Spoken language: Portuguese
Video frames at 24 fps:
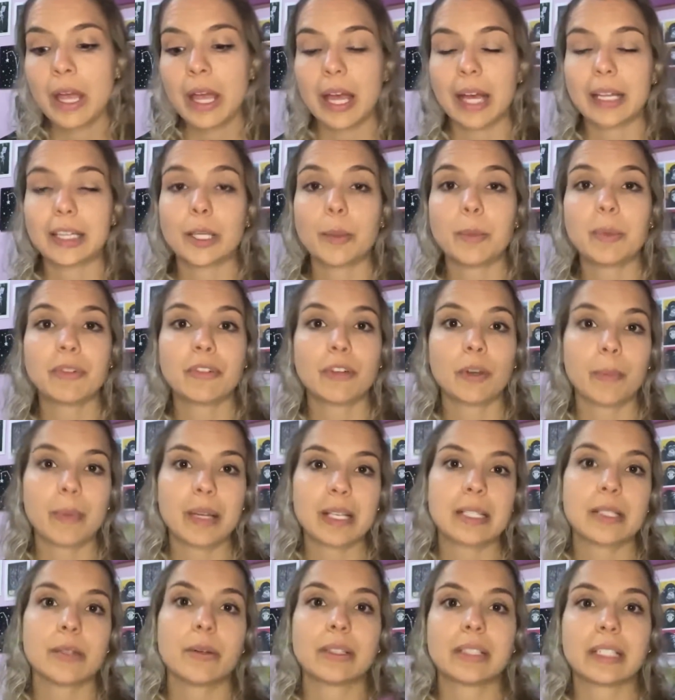É até uma
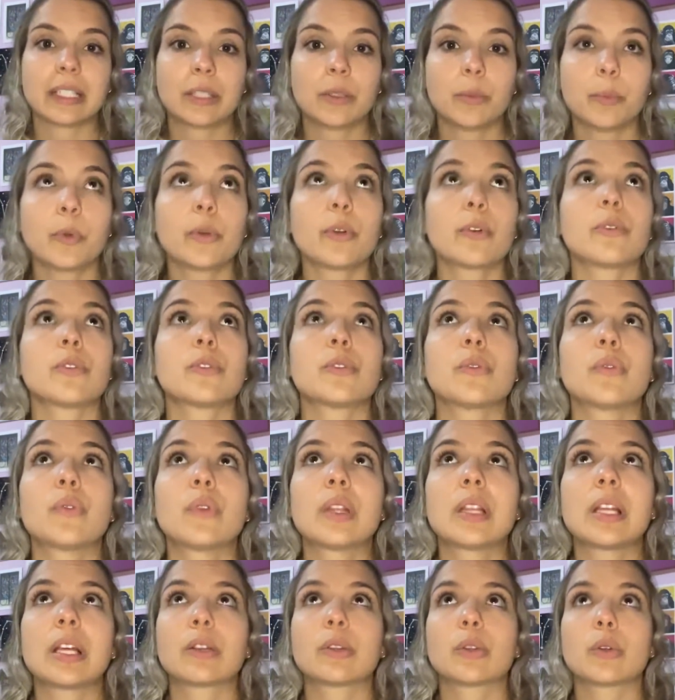informação até que o Bruno
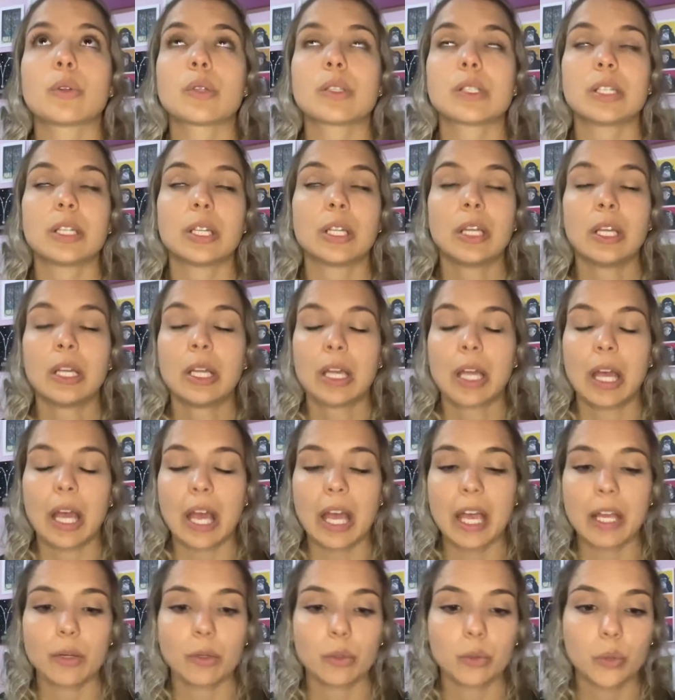Gifrida trouxe
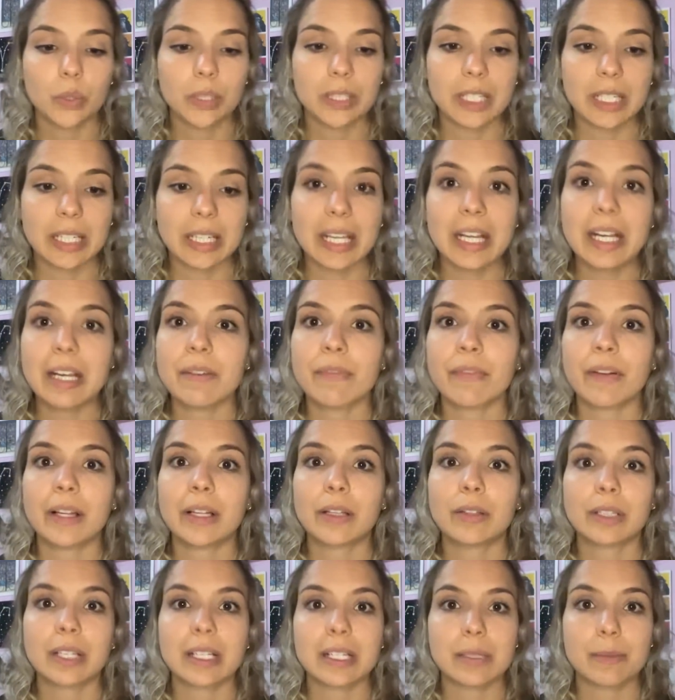é, no Twitter dele,
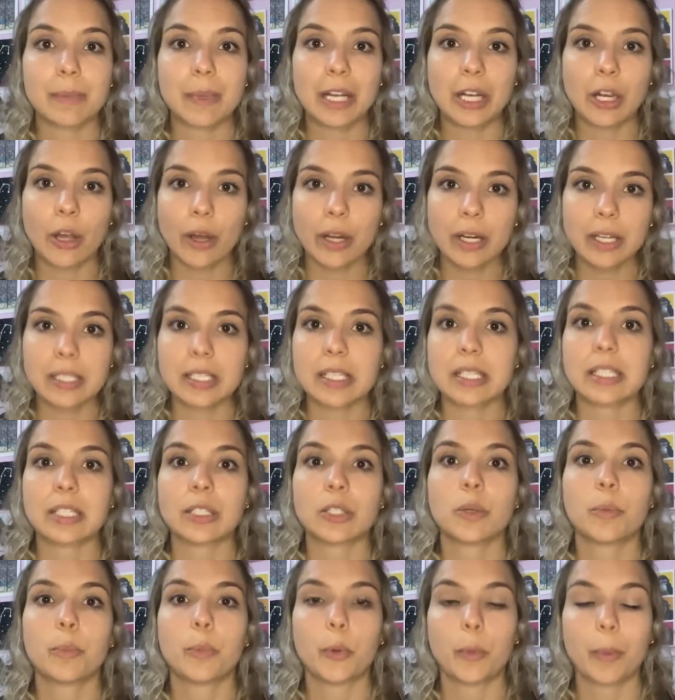falando das melhoras, assim,
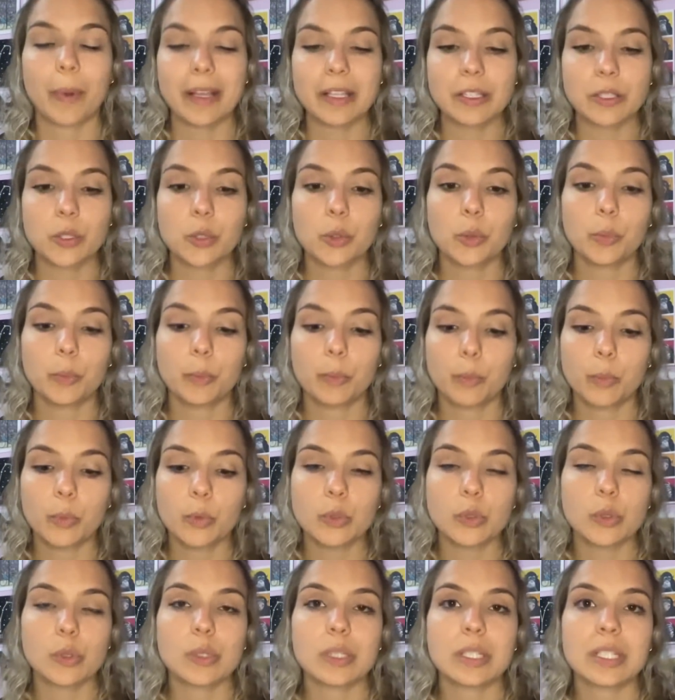que por mais que o
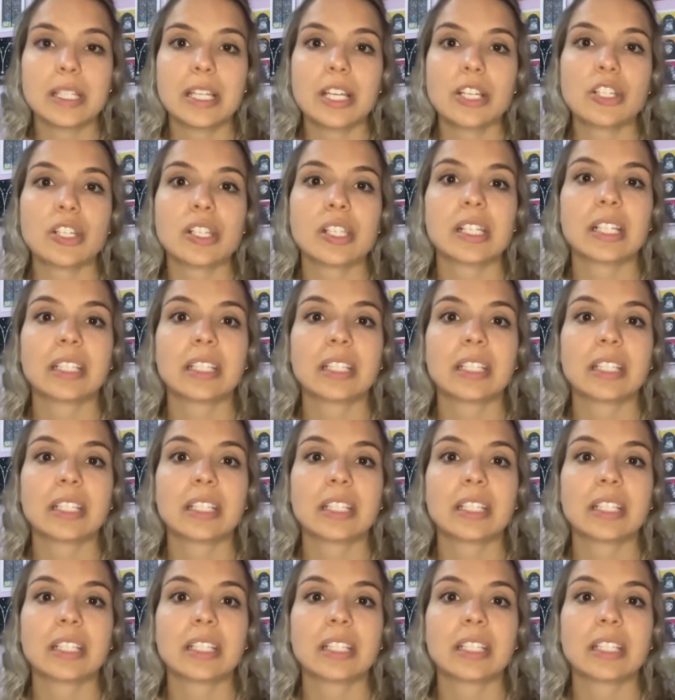Bustos esteja se